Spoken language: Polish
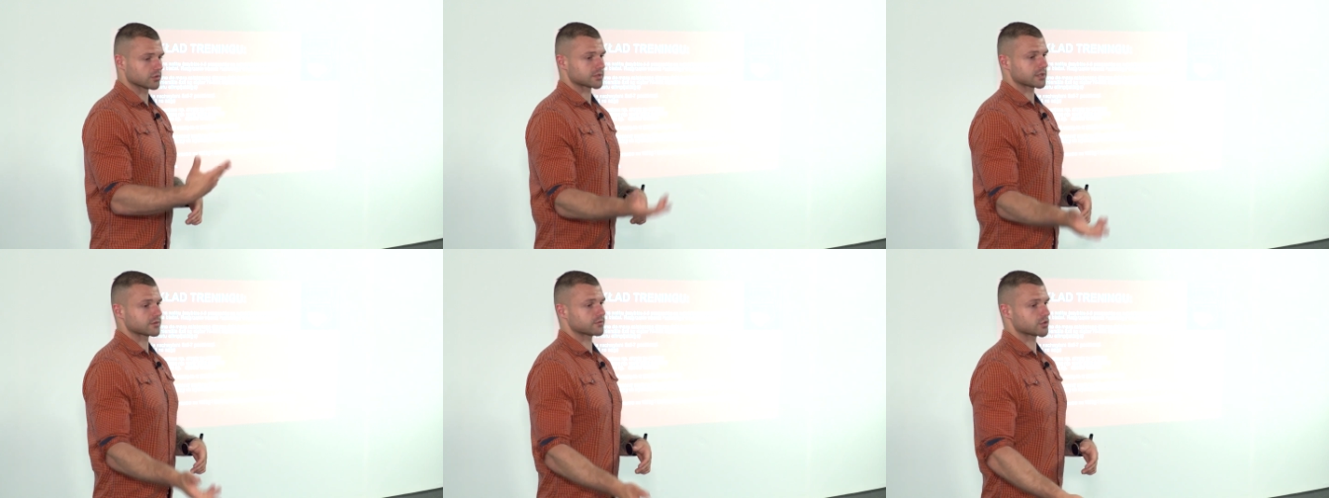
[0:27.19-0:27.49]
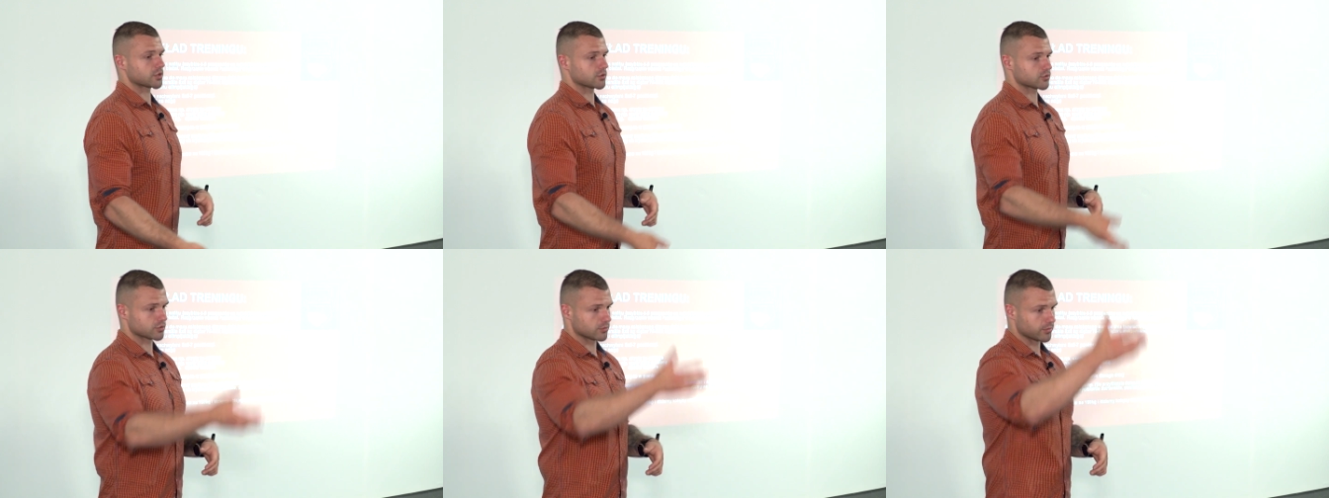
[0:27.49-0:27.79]
on
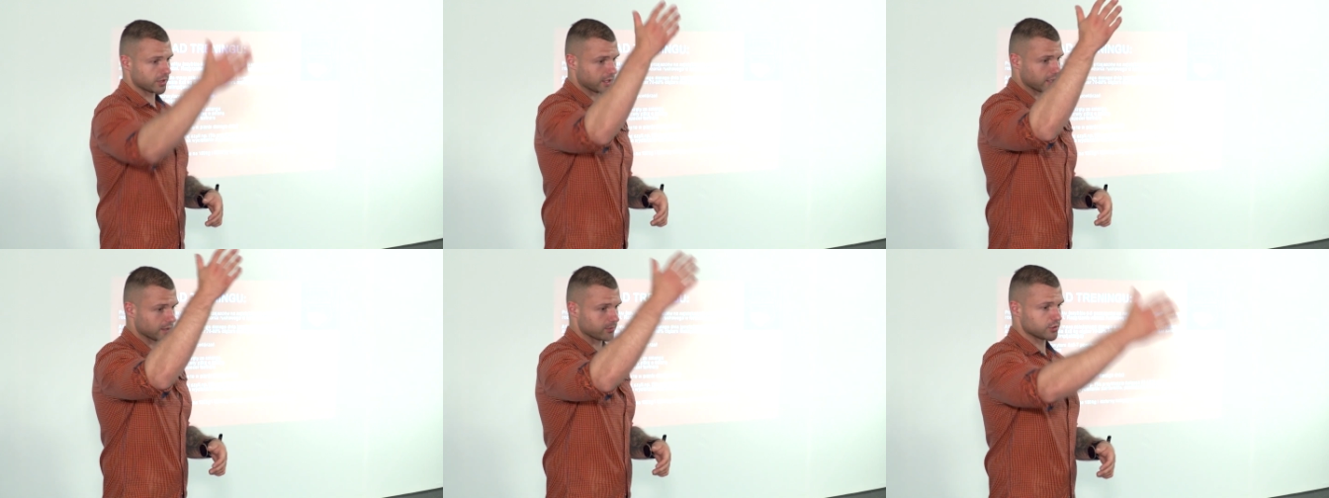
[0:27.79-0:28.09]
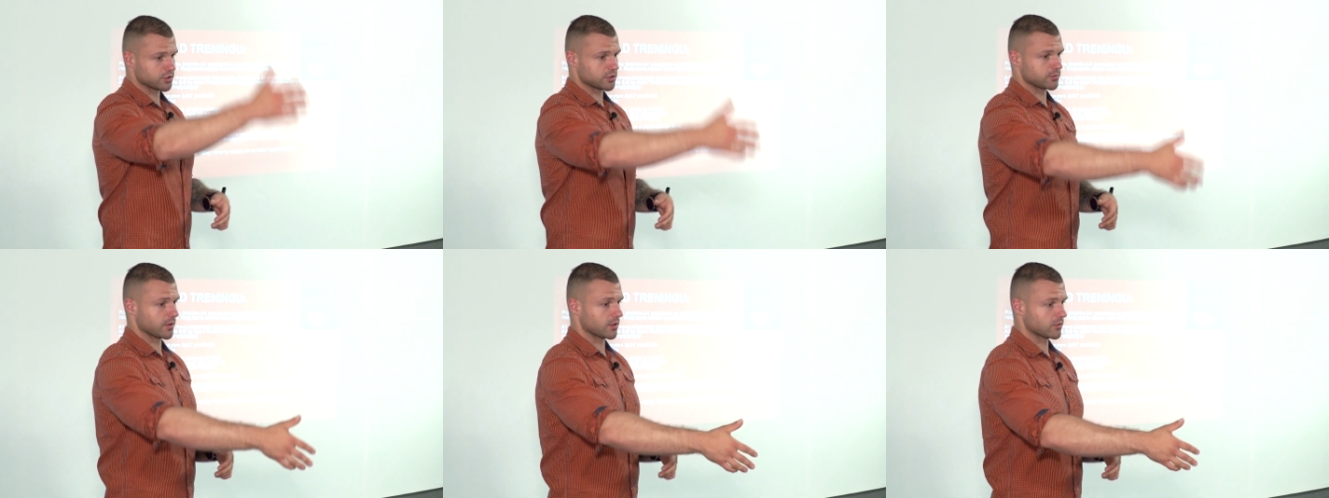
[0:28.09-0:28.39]
zazwyczaj już tą rękę
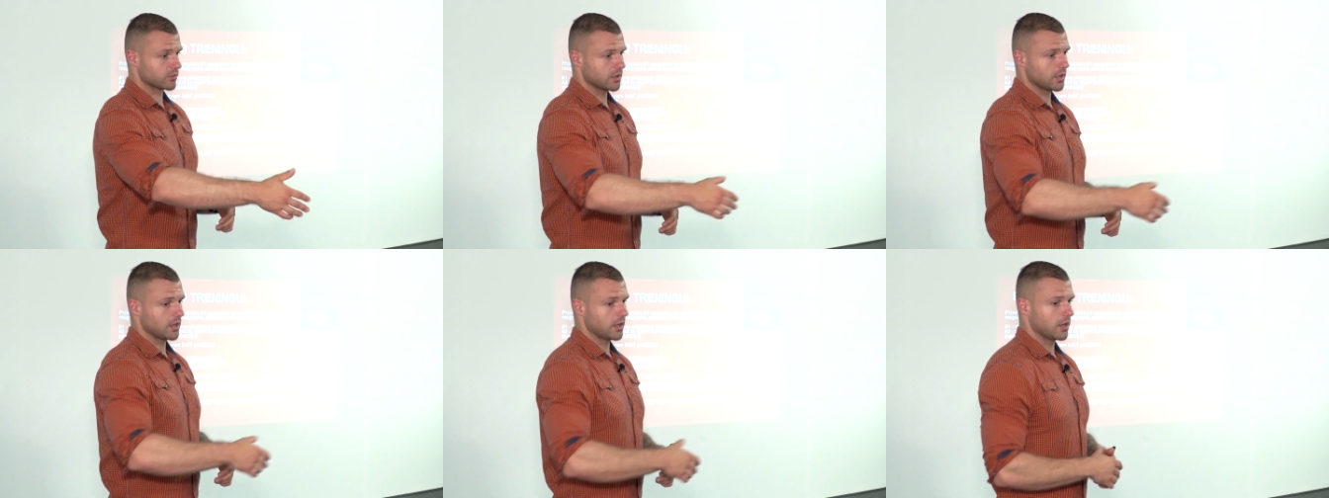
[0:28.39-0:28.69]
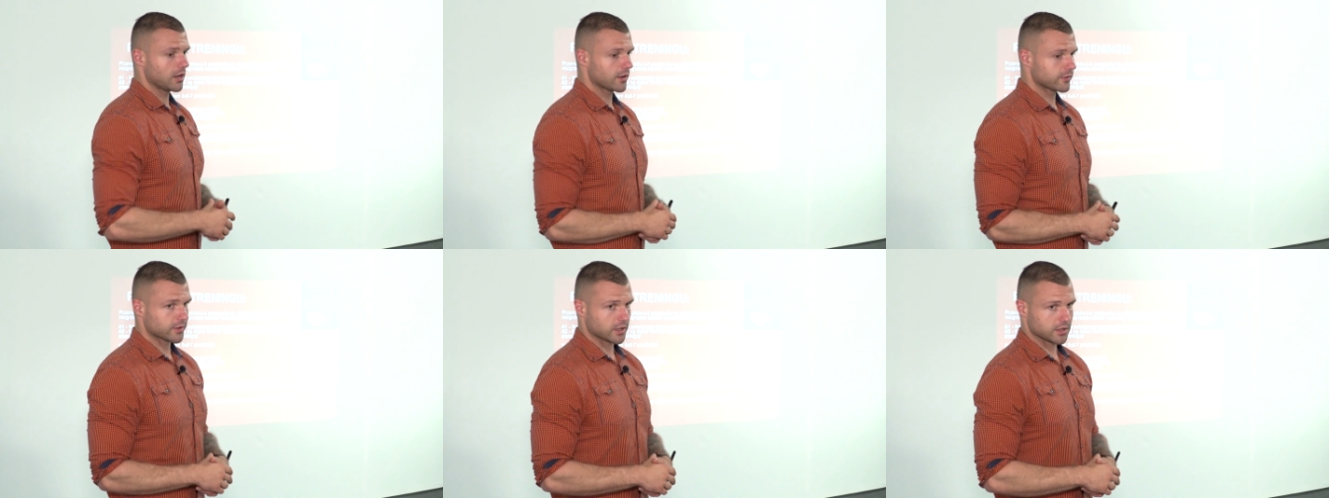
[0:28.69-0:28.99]
będzie miał
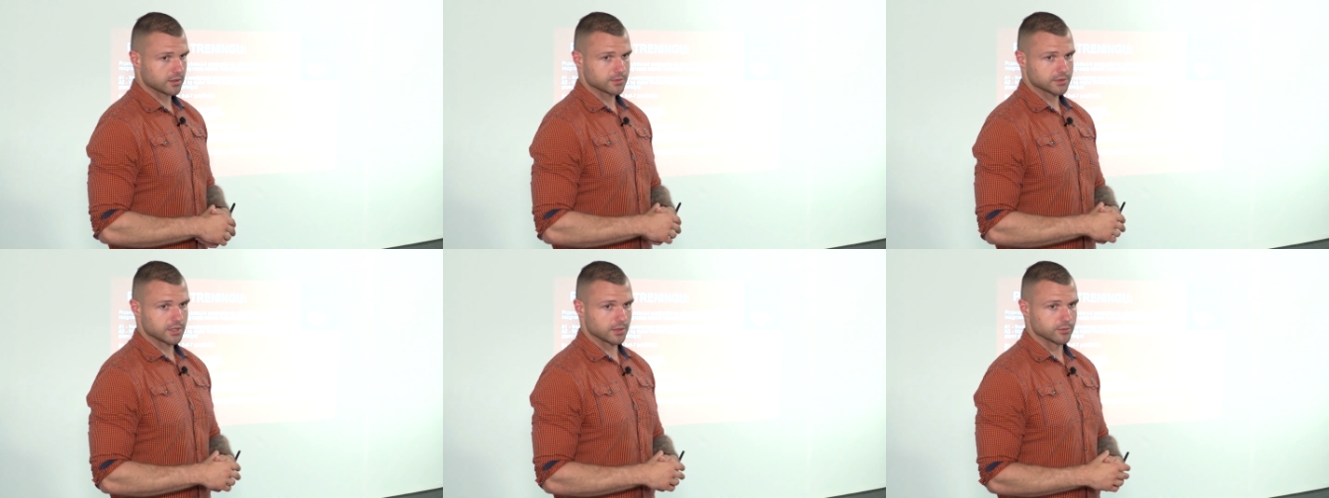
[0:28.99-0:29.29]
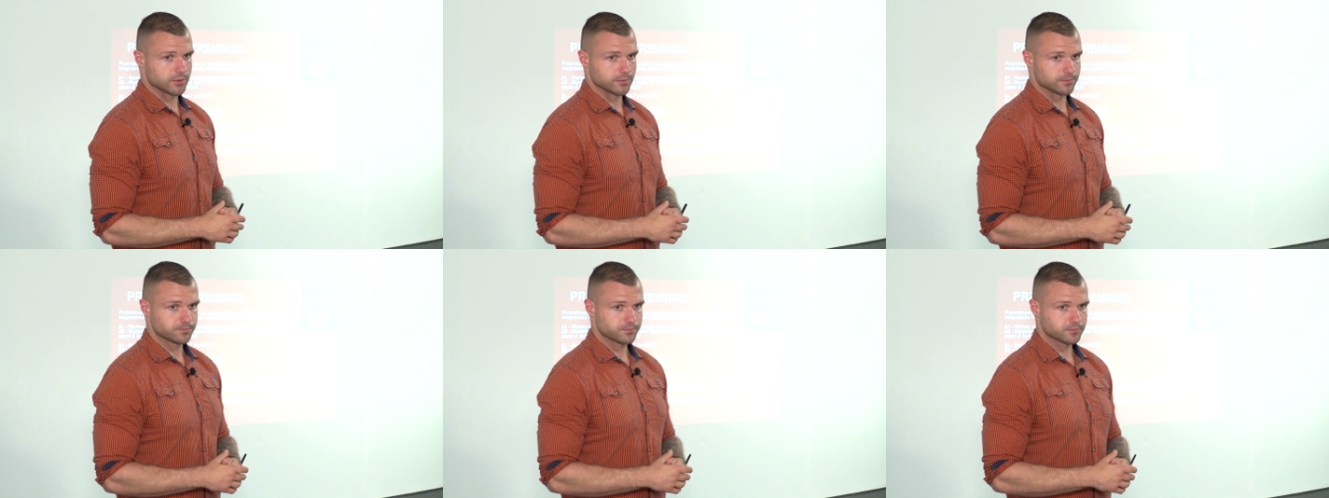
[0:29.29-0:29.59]
w takim
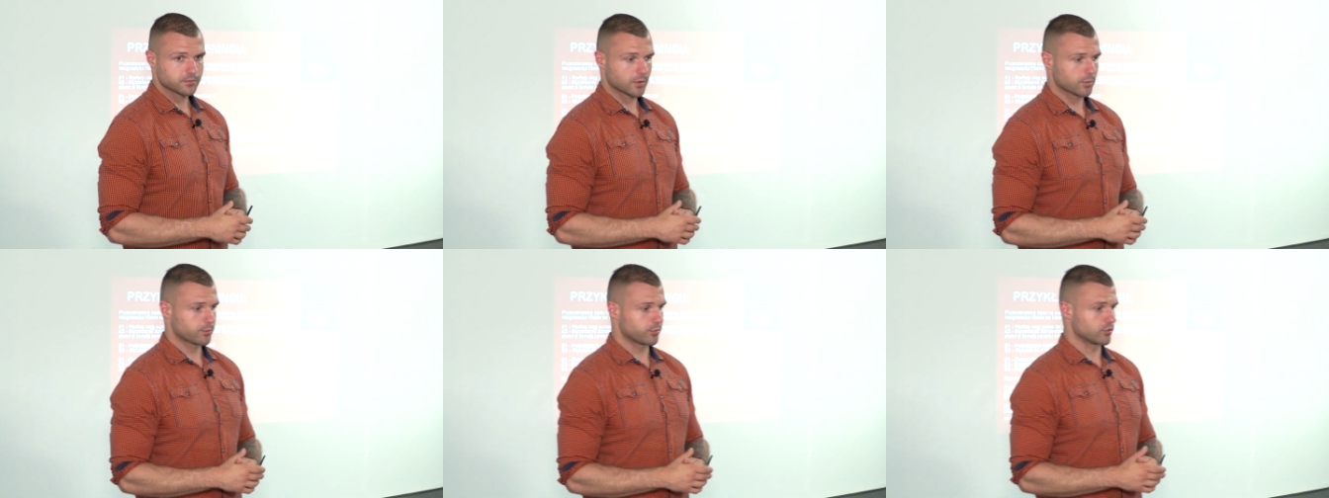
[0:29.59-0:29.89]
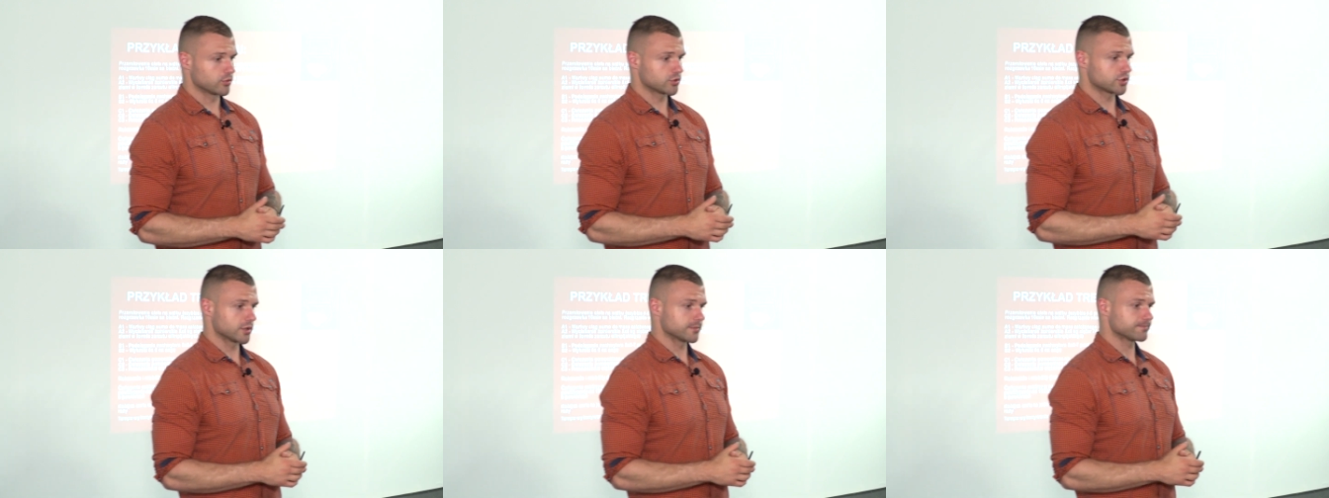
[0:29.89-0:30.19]
samym
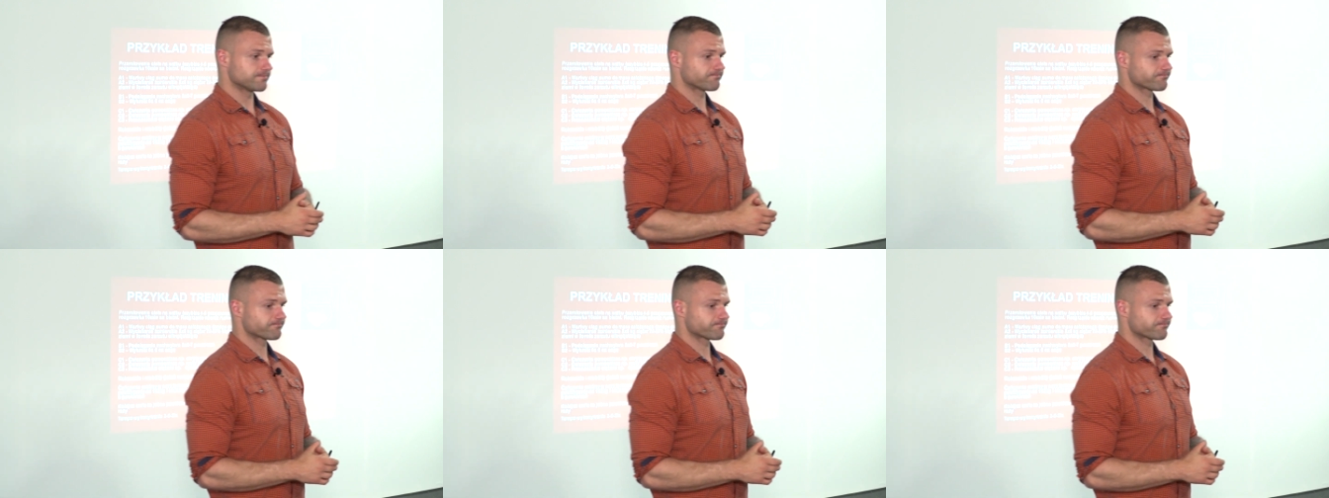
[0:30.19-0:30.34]
punkcie.